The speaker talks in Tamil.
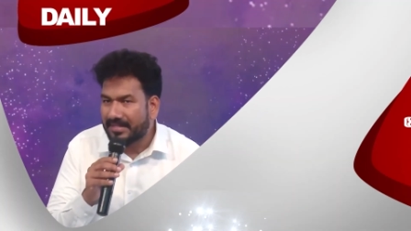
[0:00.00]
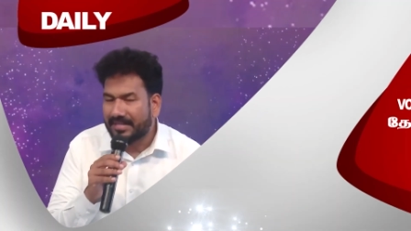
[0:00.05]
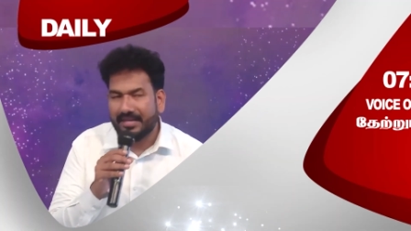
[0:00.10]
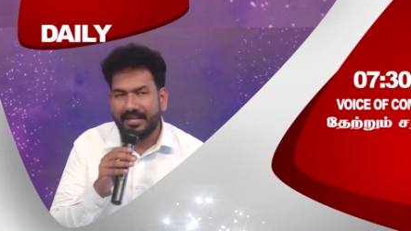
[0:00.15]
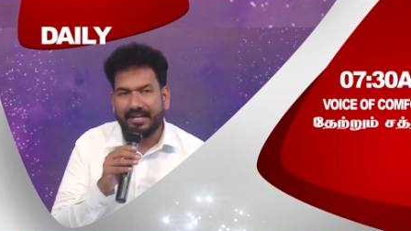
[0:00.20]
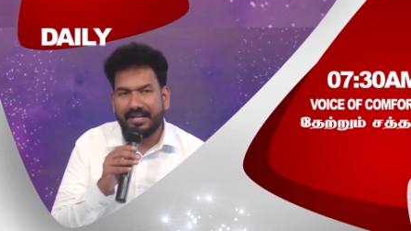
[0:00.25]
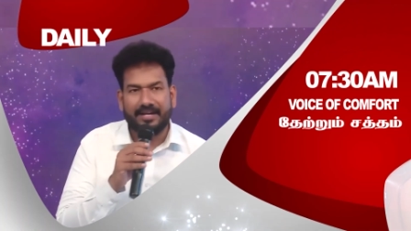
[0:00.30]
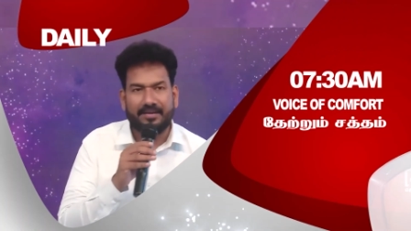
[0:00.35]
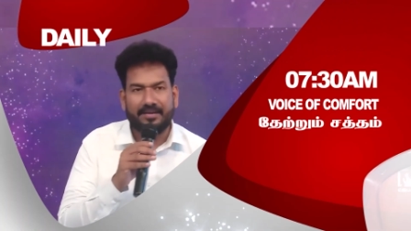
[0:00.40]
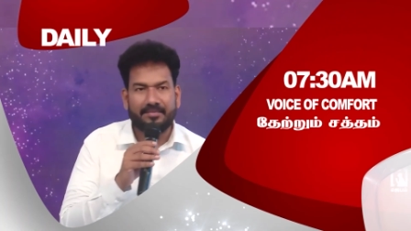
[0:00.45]

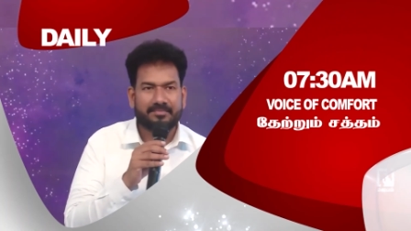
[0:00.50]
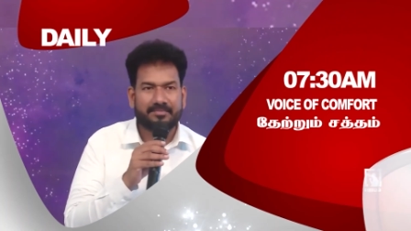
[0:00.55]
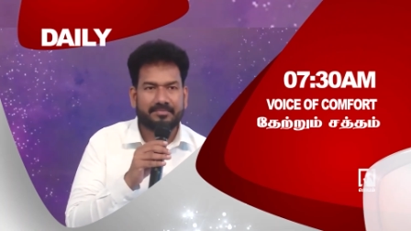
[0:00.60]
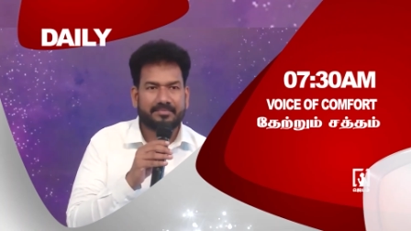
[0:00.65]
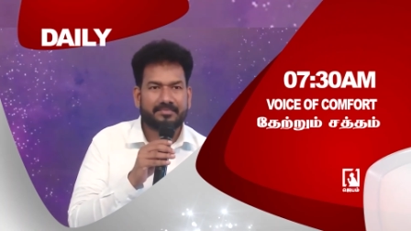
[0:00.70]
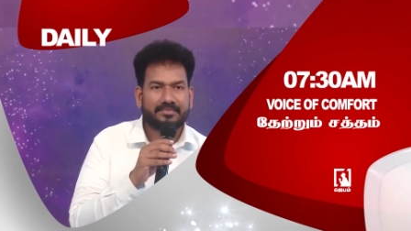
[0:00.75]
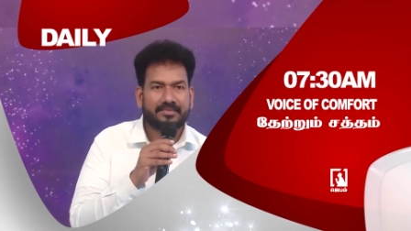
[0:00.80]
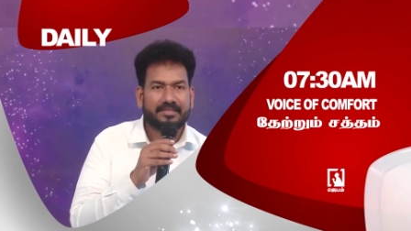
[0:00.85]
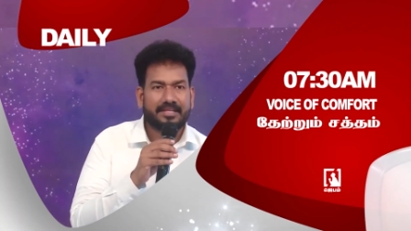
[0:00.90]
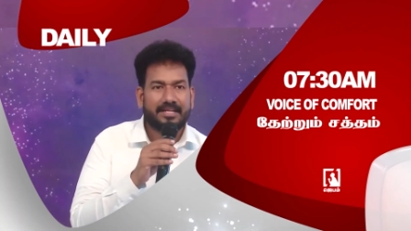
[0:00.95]
Pural
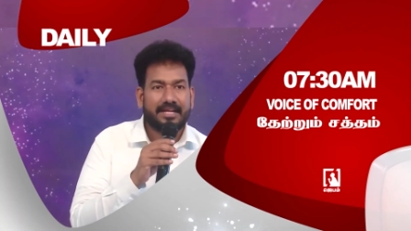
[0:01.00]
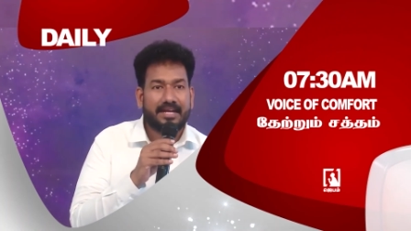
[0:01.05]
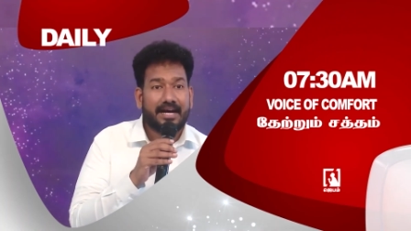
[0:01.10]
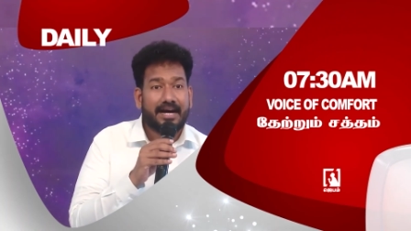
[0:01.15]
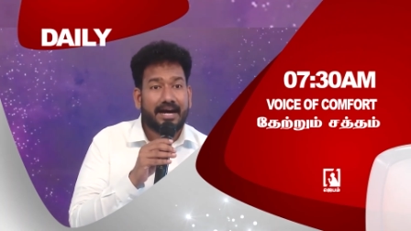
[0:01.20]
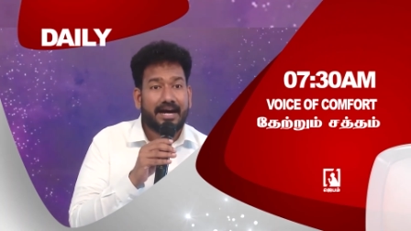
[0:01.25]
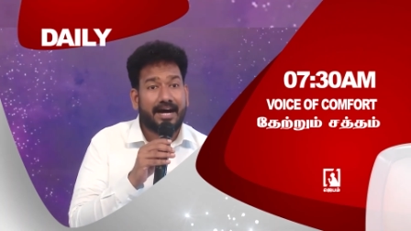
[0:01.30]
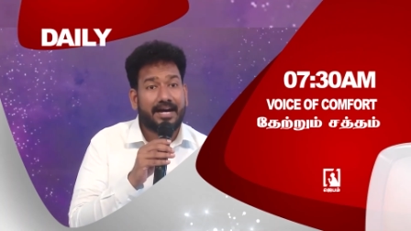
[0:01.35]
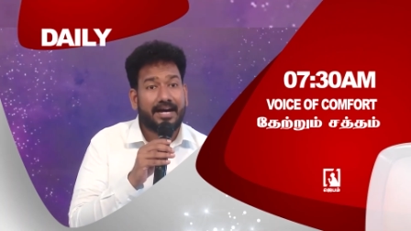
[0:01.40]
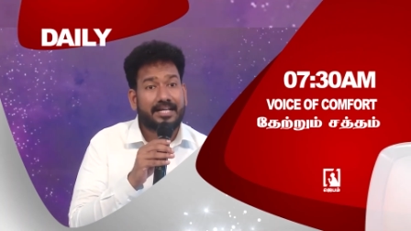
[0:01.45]
Ministries
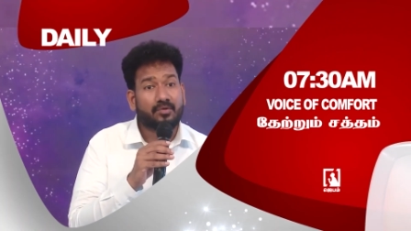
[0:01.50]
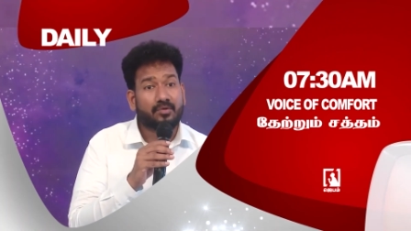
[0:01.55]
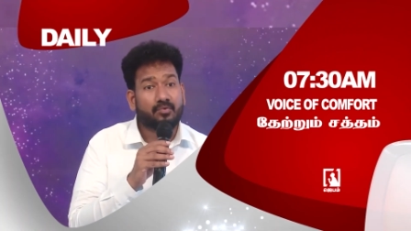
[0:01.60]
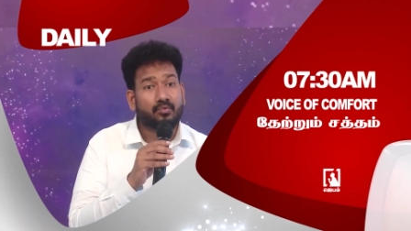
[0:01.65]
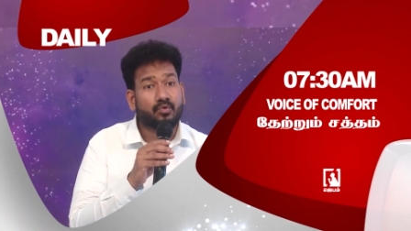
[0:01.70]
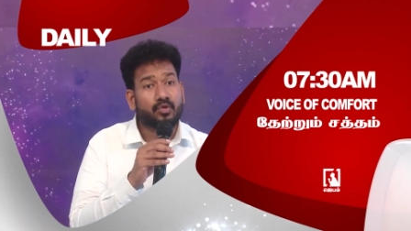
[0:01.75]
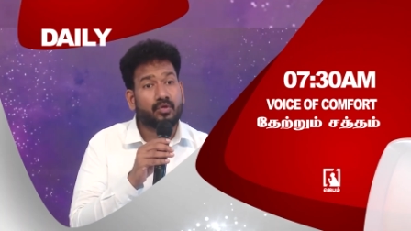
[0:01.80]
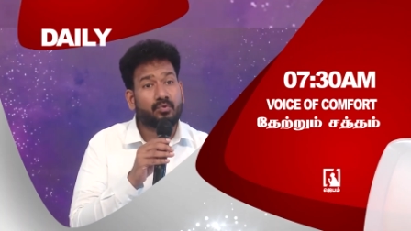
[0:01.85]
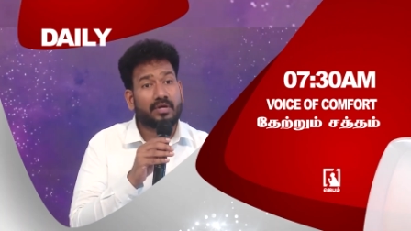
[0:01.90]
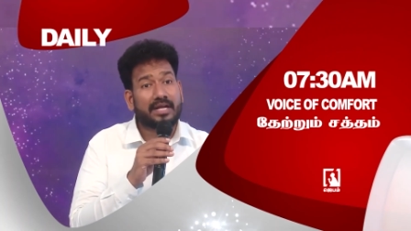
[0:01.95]
presents
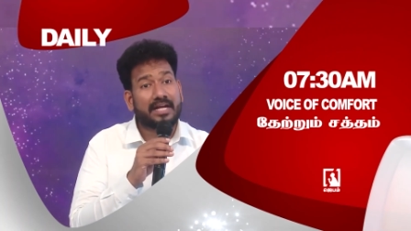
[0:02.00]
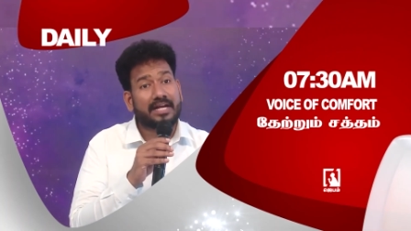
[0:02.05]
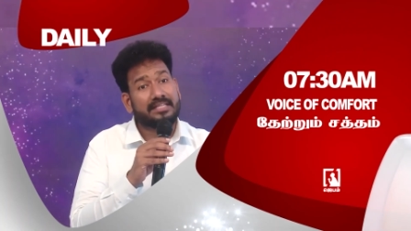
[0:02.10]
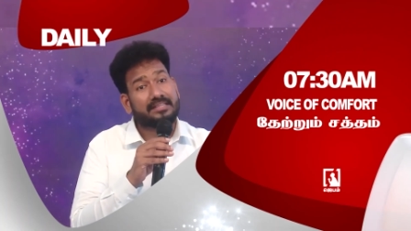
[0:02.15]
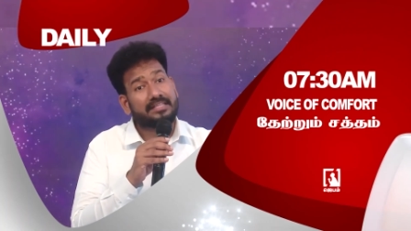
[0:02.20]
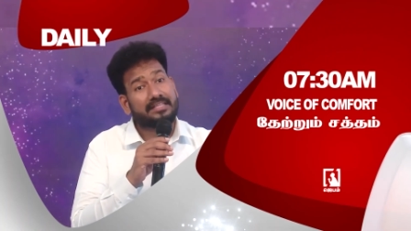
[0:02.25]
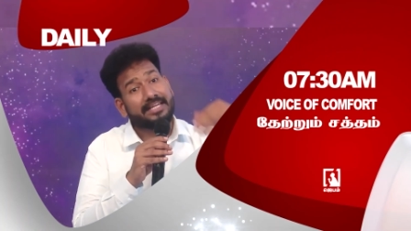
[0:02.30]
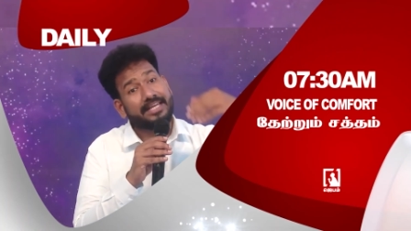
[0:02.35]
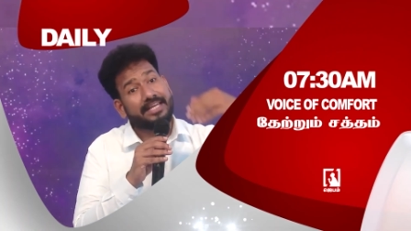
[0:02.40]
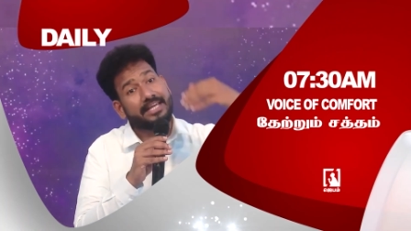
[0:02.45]
Voice
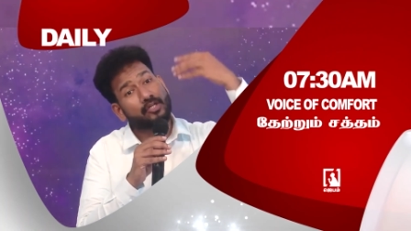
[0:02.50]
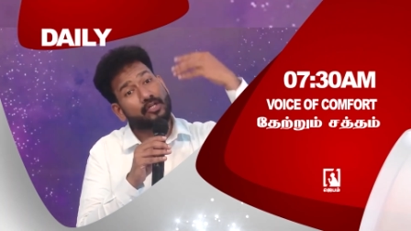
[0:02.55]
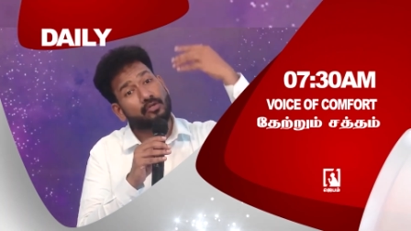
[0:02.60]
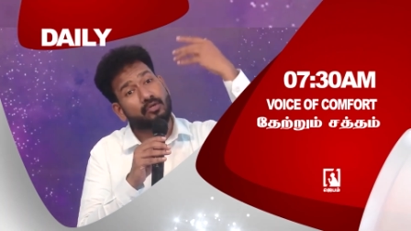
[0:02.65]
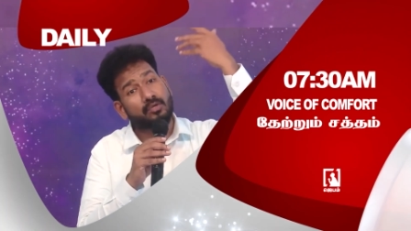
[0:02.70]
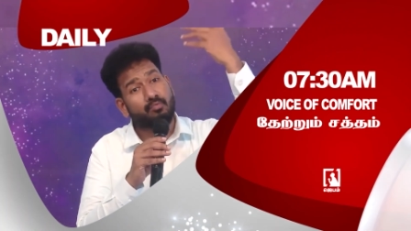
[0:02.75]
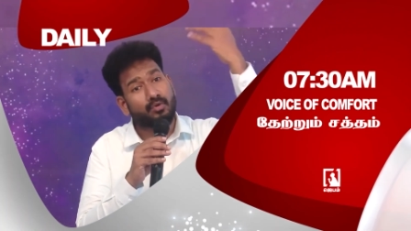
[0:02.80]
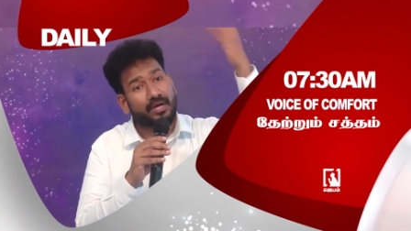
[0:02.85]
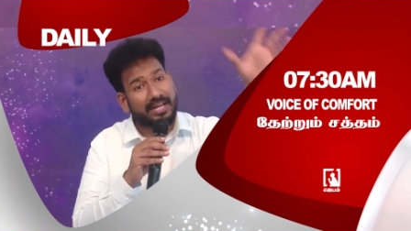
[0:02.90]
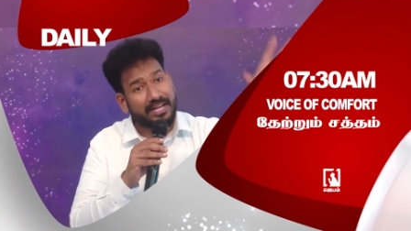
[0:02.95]
of
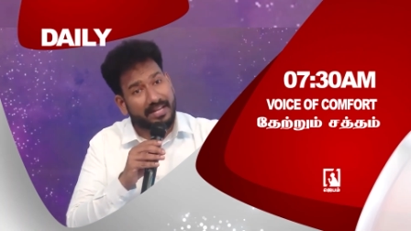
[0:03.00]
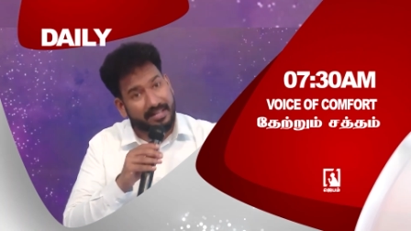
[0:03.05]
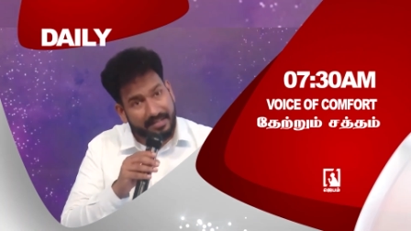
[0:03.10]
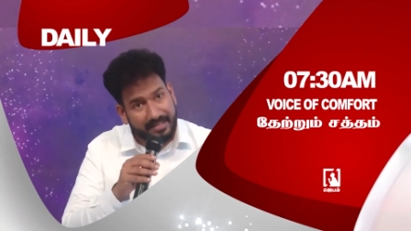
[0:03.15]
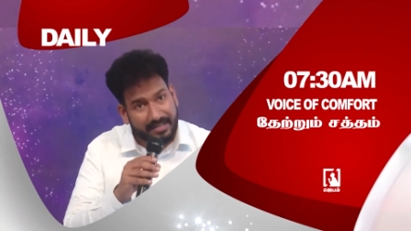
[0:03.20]
Comfort